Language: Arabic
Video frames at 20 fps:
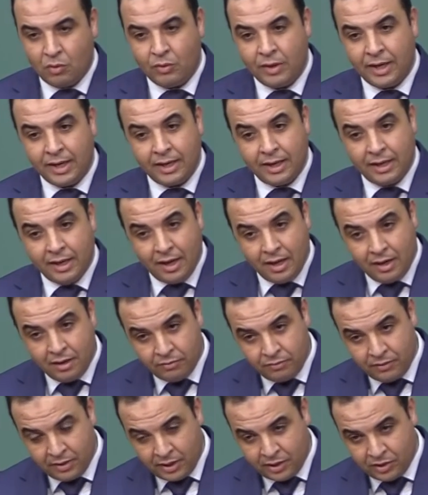ولكن اي
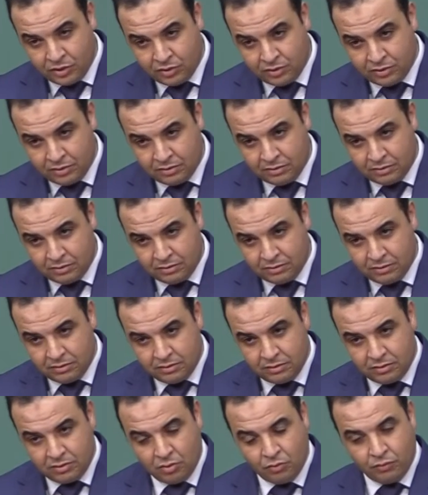انفراج
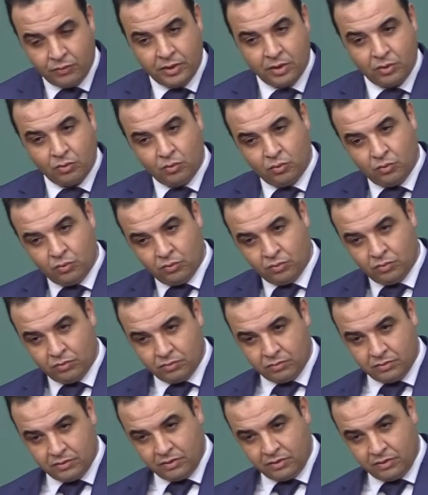سوف يكون